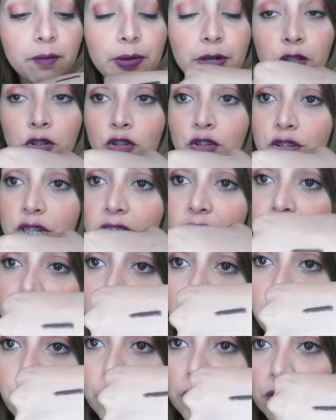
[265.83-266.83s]
pero no sé qué
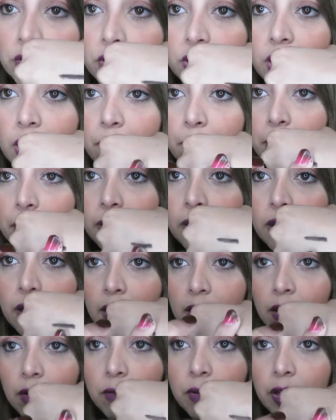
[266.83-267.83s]
tan bueno sea
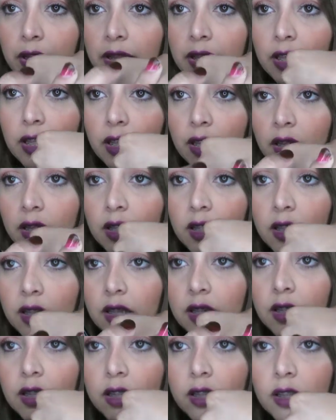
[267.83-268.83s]
para la hora de...
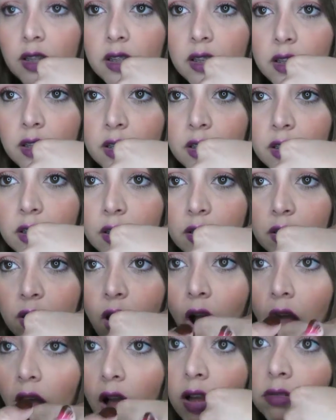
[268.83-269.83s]

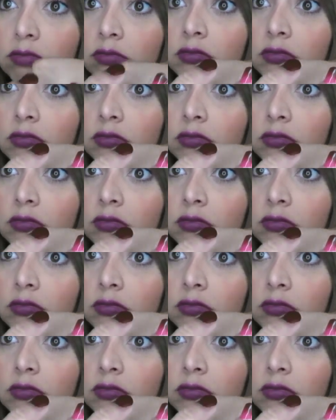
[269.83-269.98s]
¡Ah!